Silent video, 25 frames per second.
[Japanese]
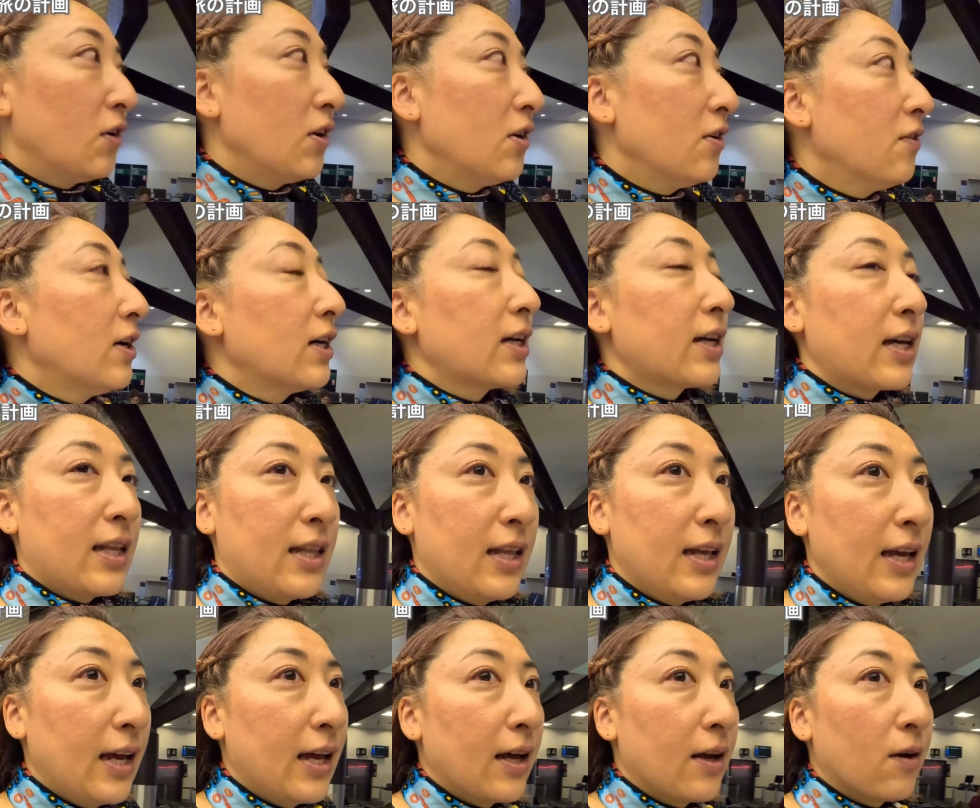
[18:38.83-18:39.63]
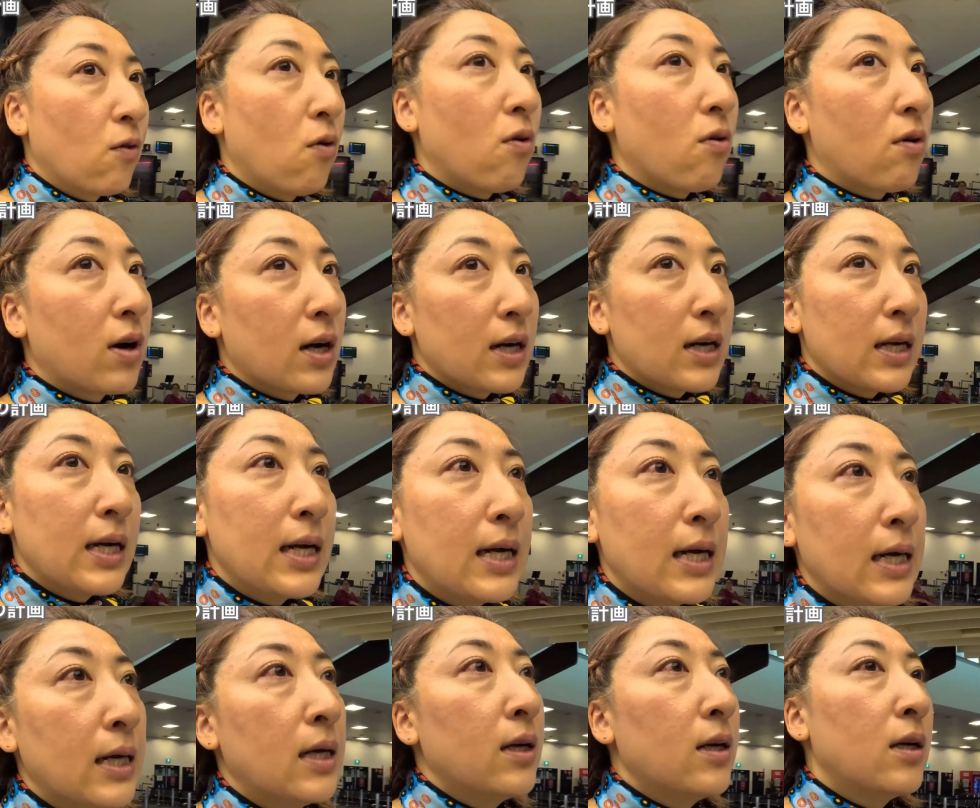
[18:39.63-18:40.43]
というわけでここか
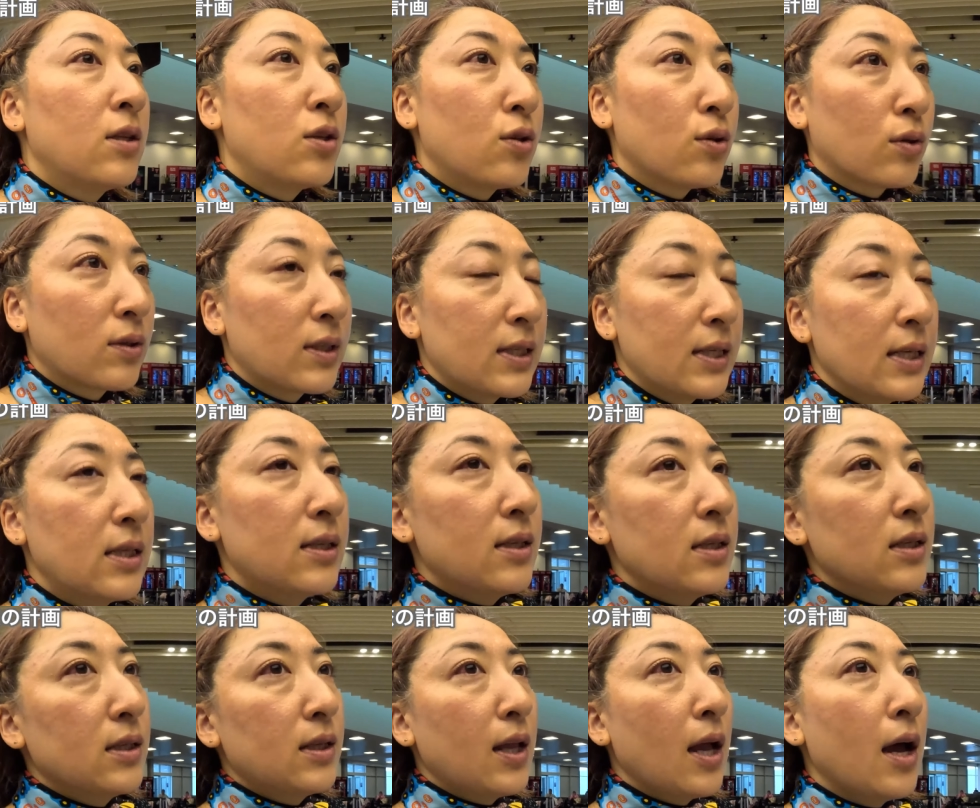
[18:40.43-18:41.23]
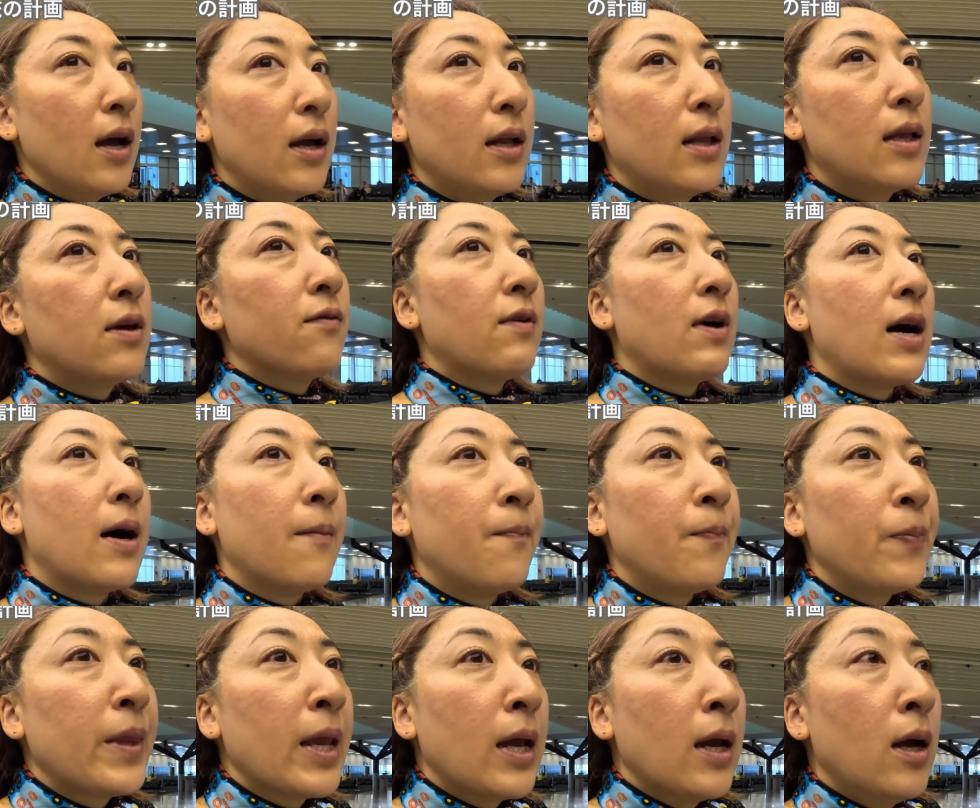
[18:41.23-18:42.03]
ら直接タイには
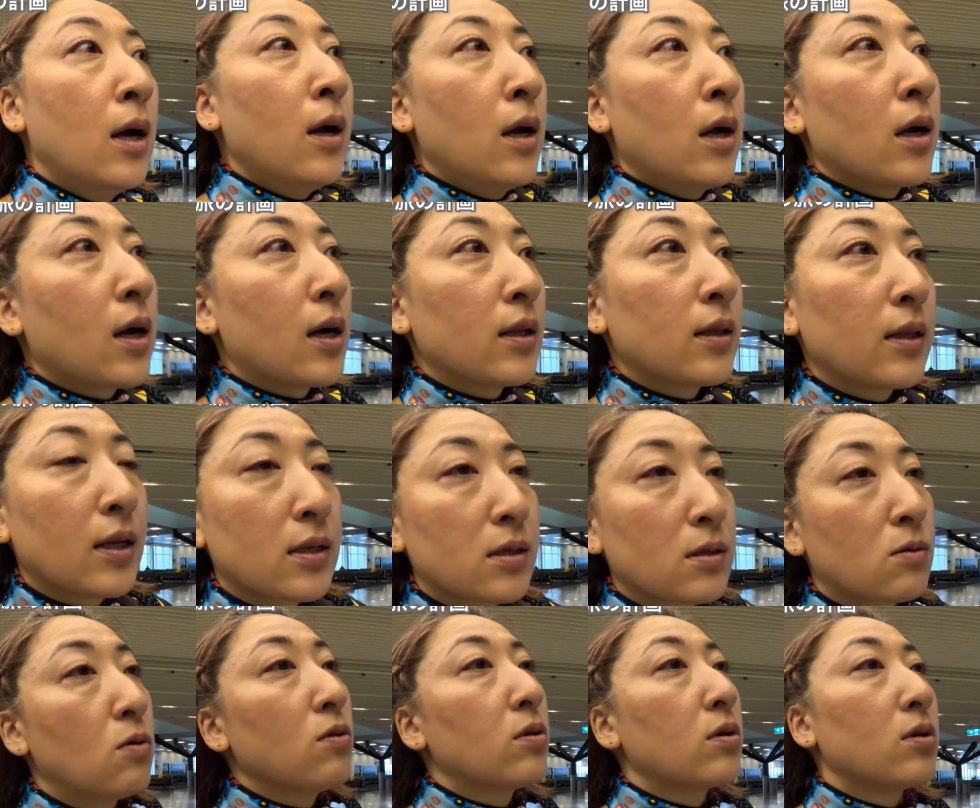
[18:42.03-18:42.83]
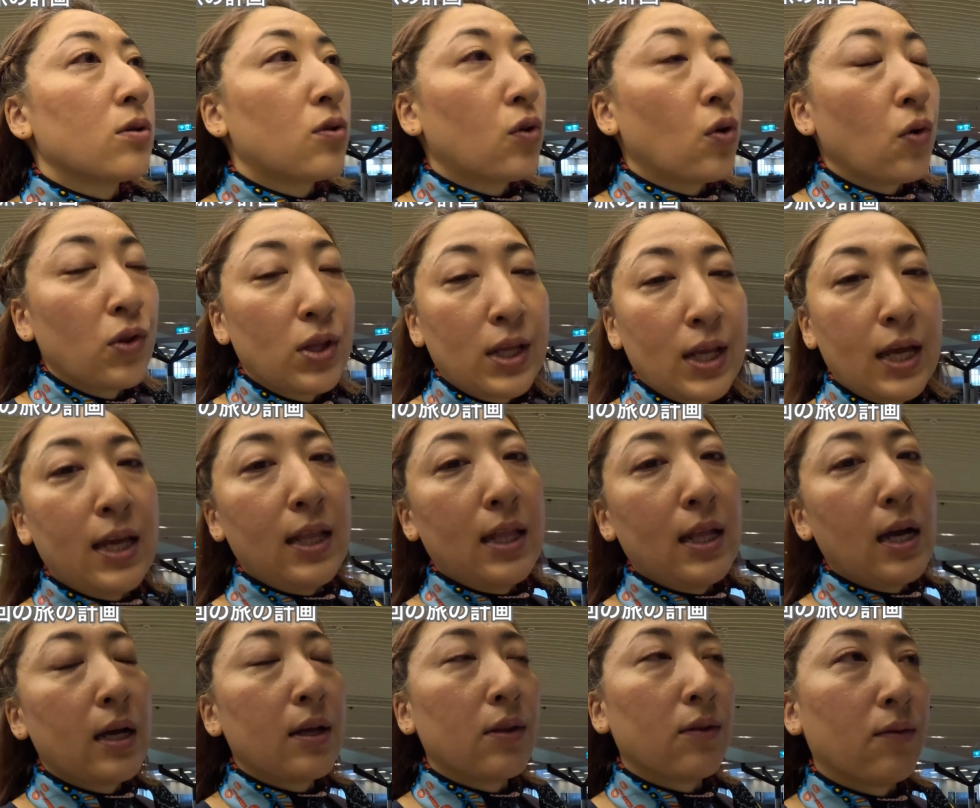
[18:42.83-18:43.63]
カンタス航空飛んでい
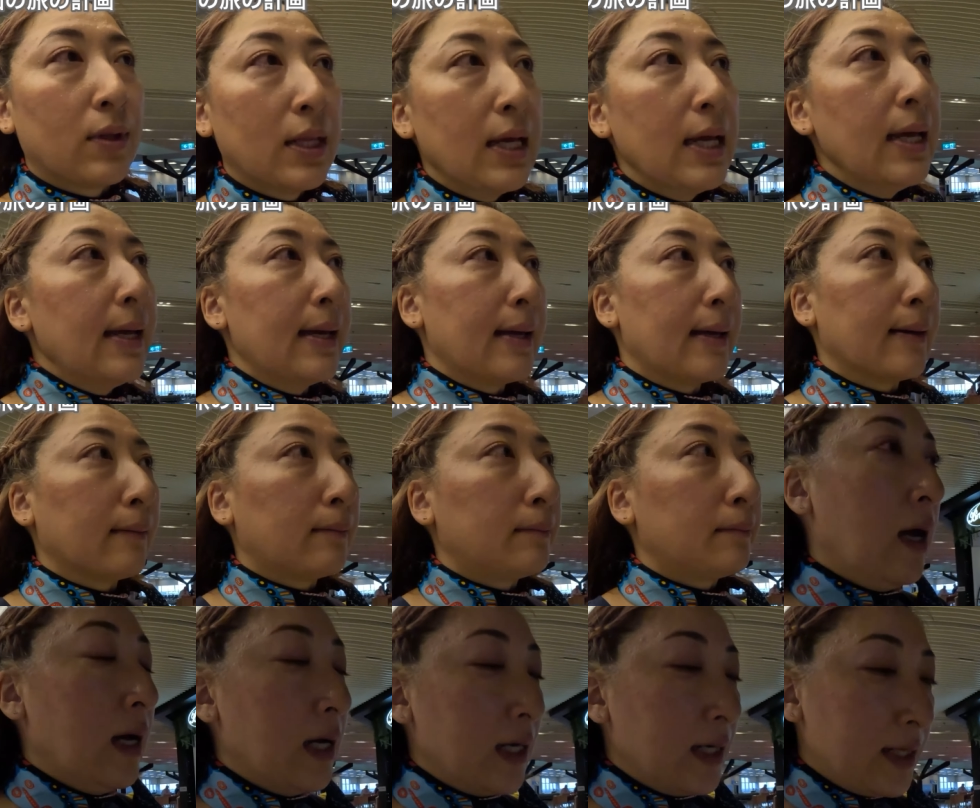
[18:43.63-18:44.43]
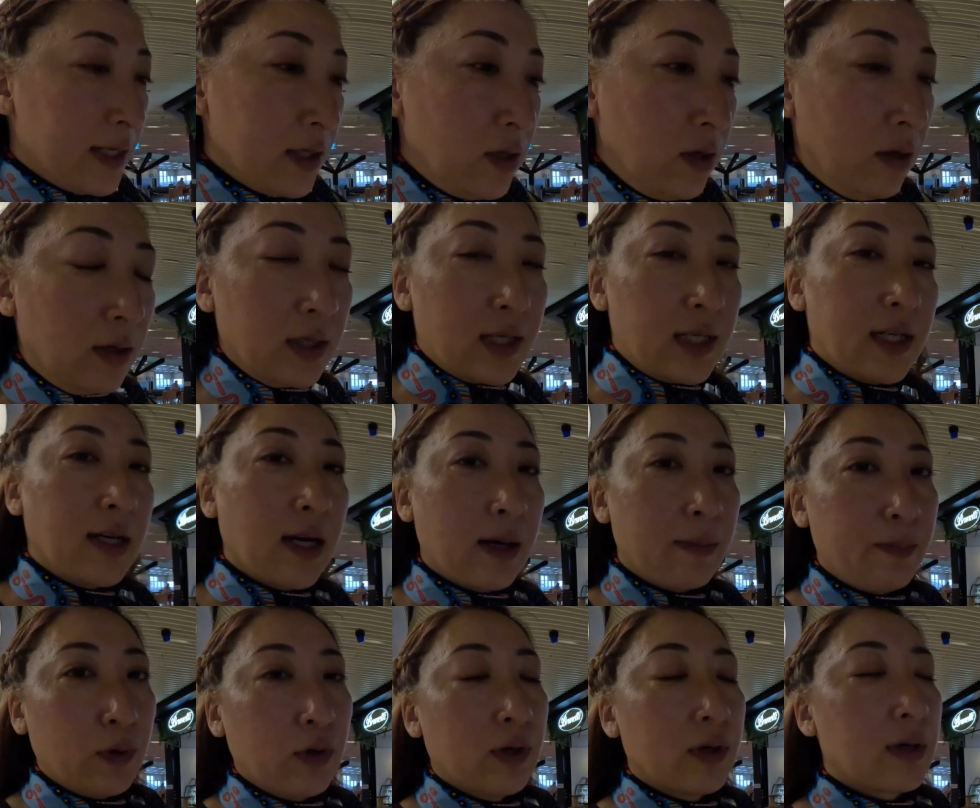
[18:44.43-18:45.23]
ないので一度
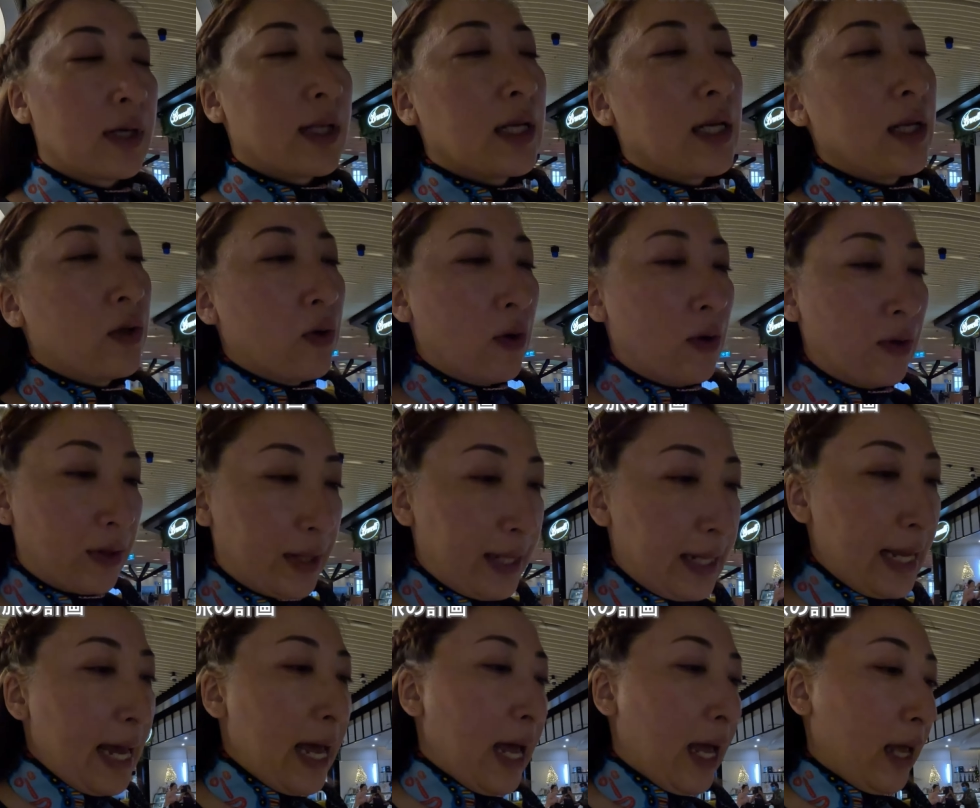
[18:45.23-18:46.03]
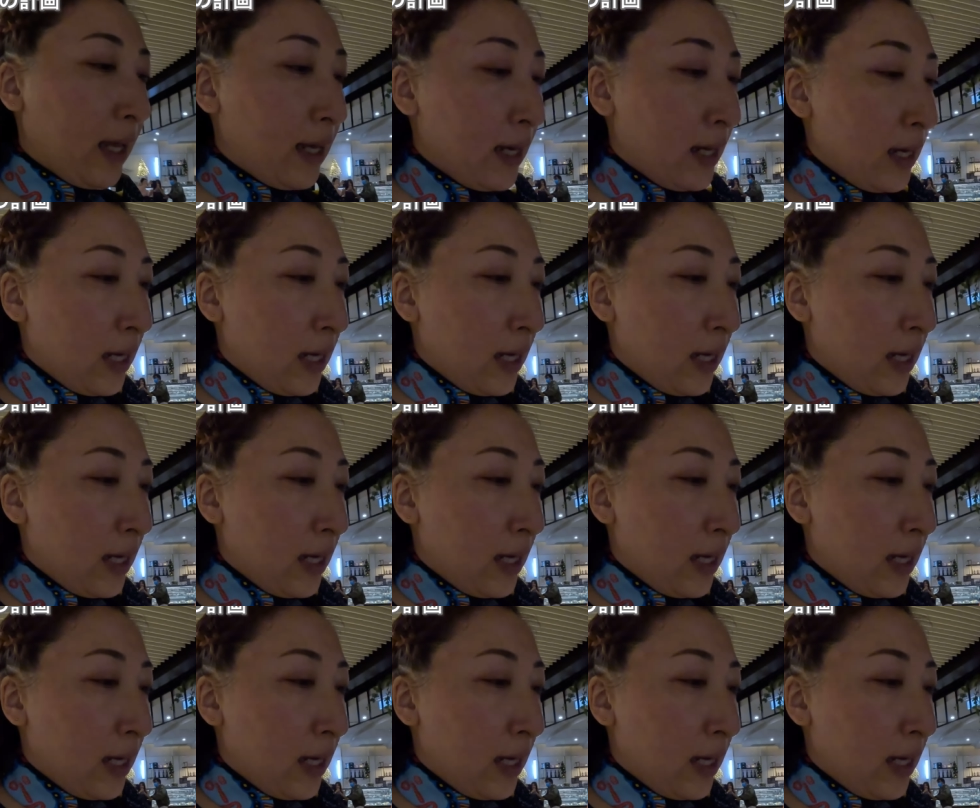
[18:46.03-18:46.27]
シンガポールに飛んで